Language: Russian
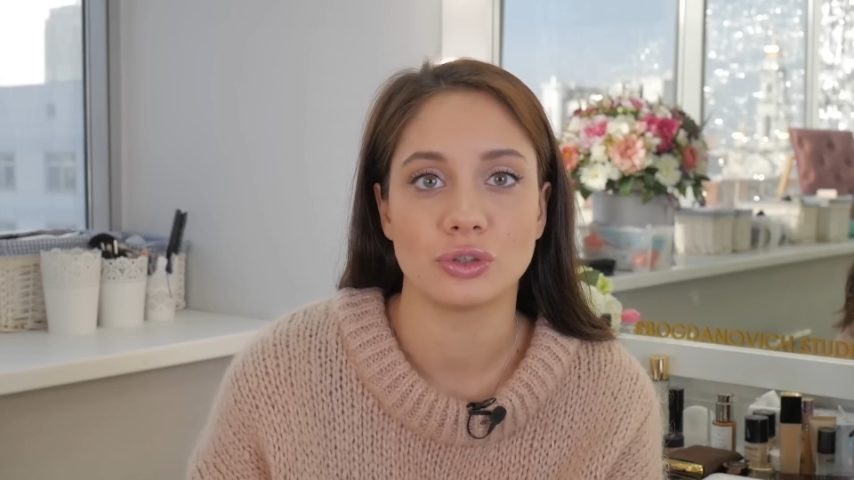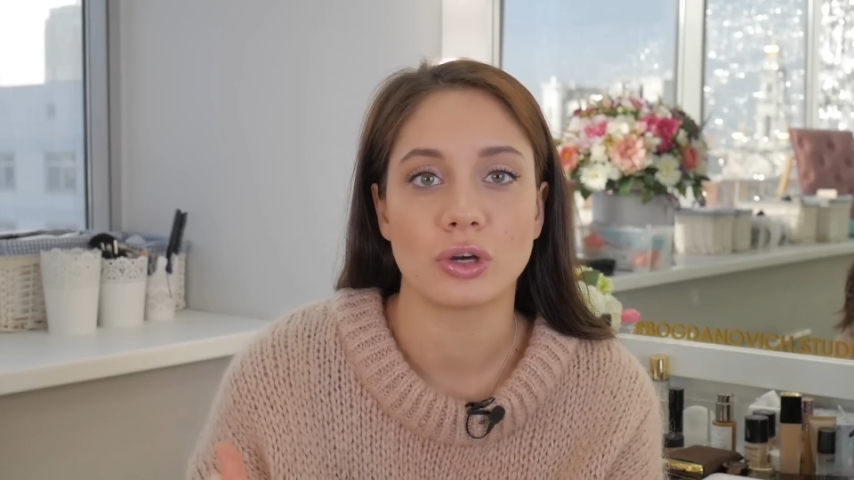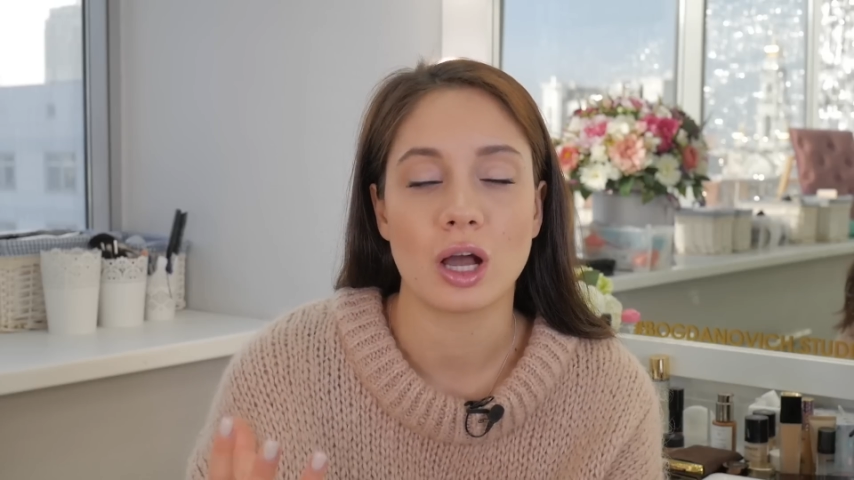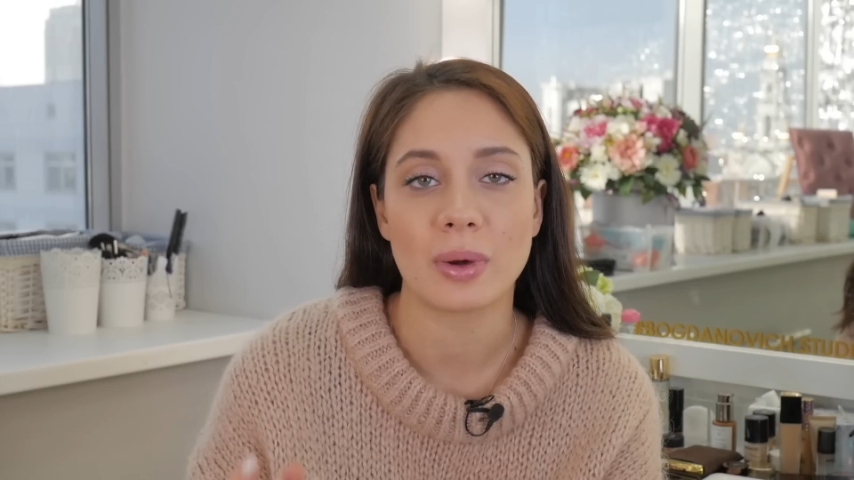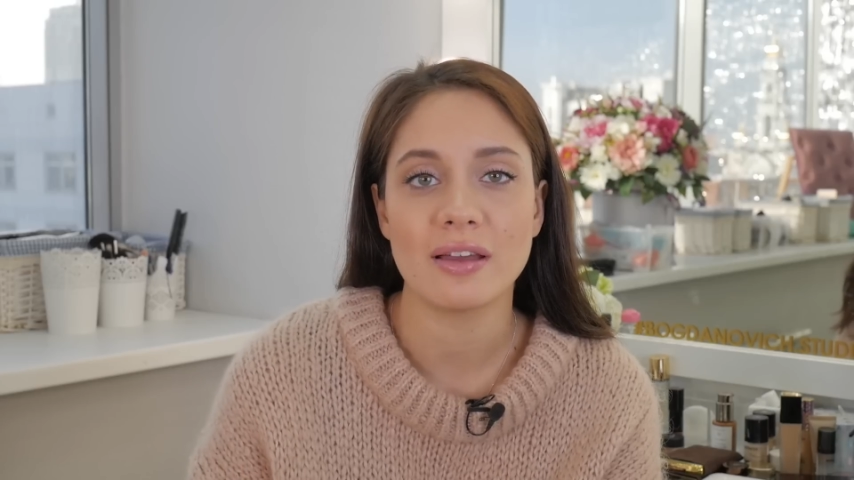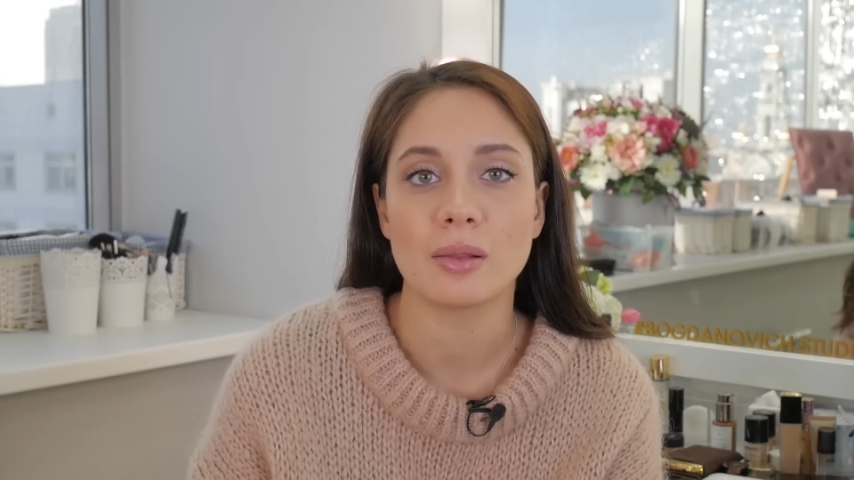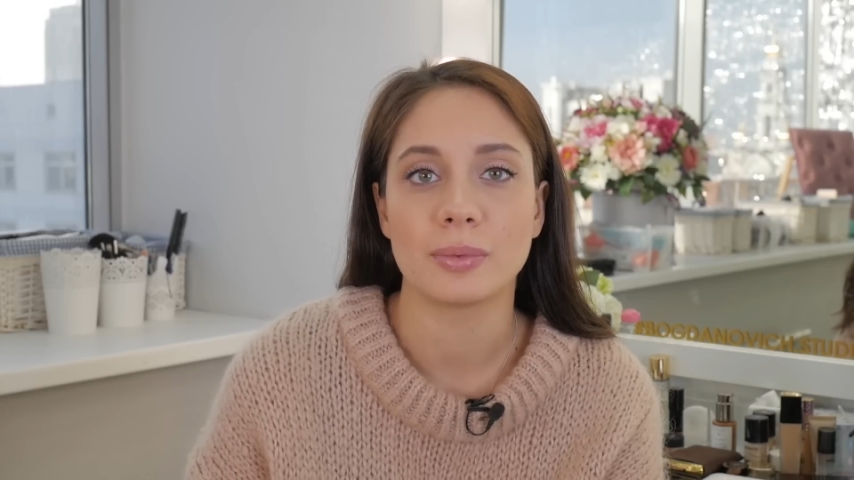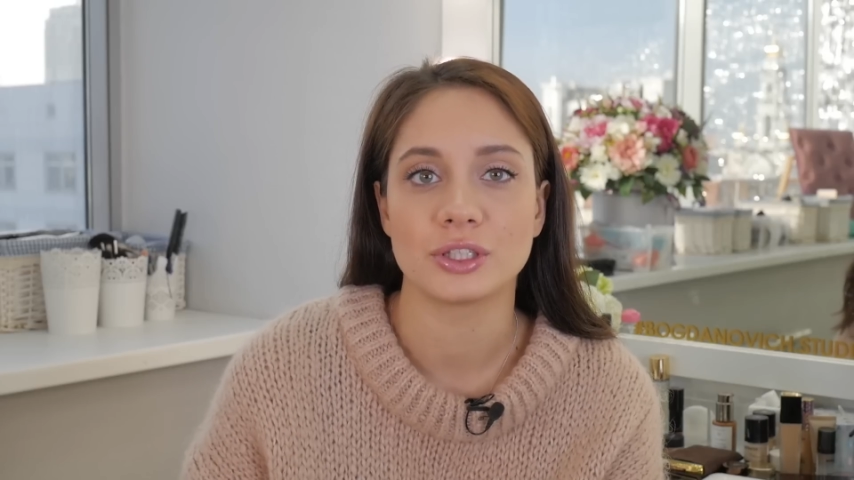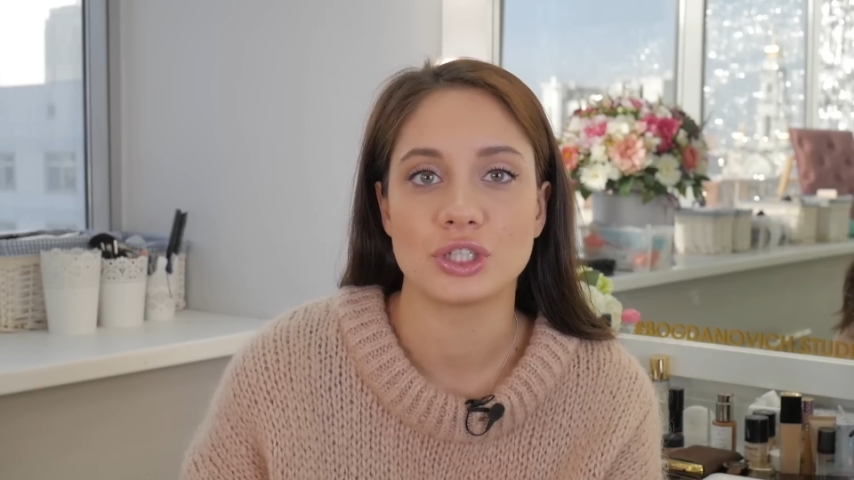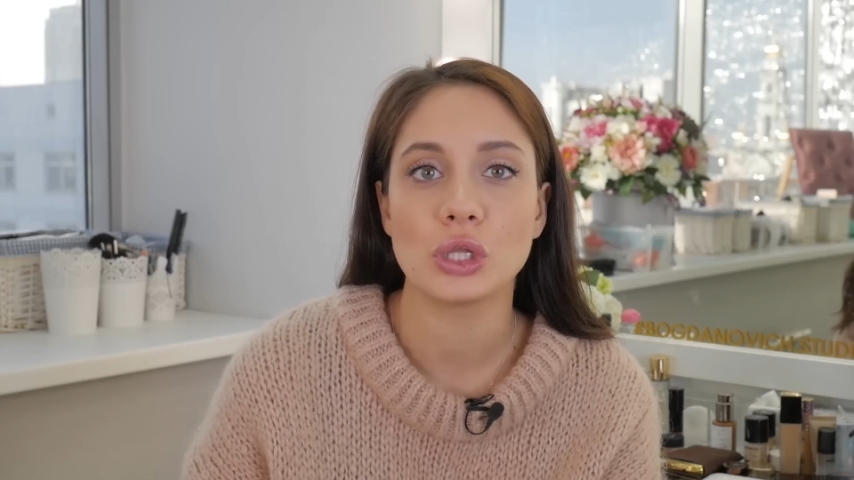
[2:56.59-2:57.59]
то, как правило,
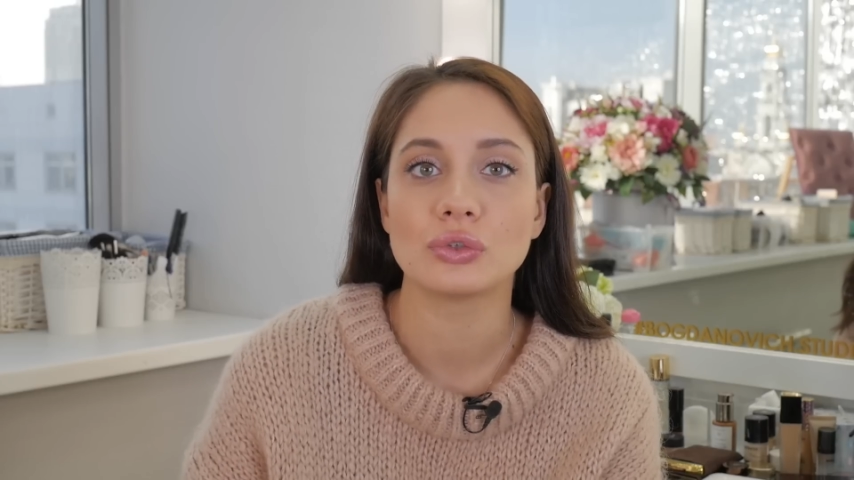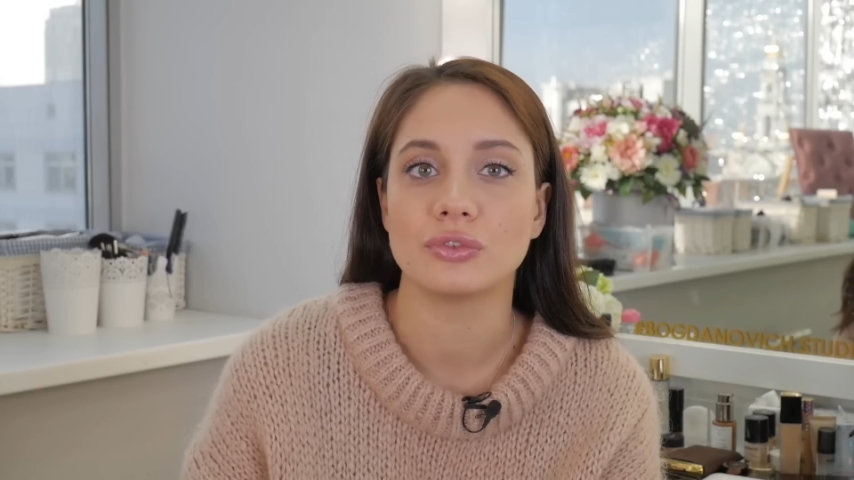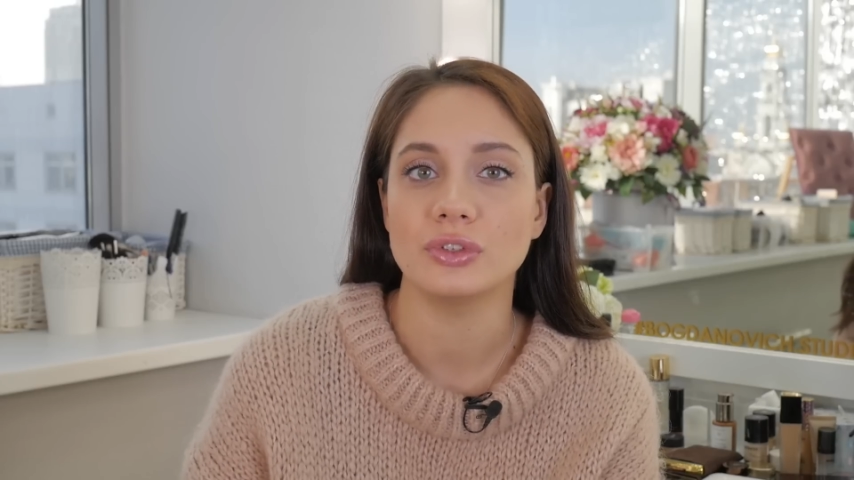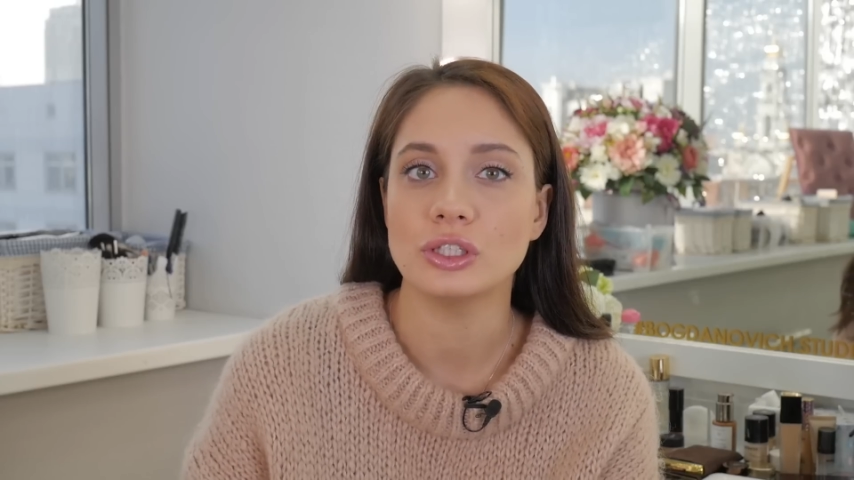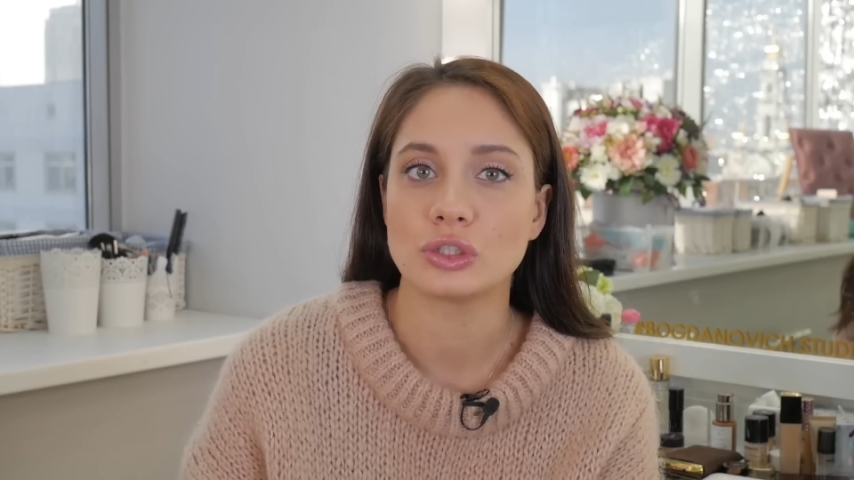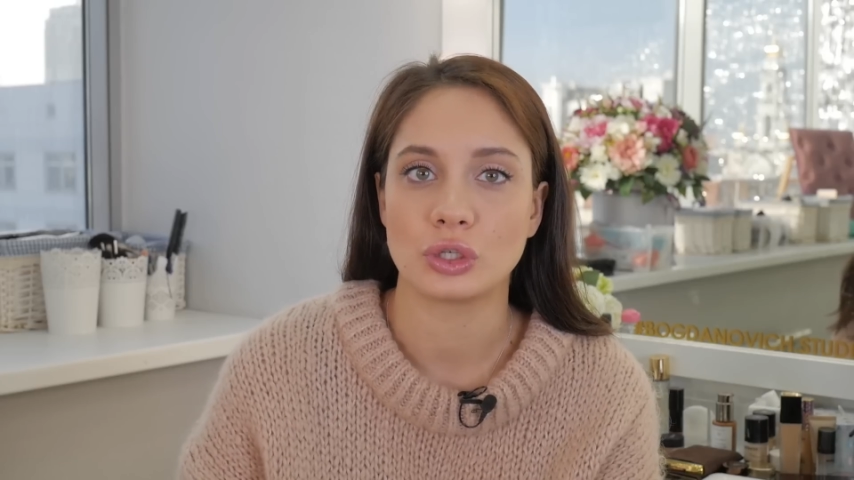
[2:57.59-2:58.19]
поначалу вы видите,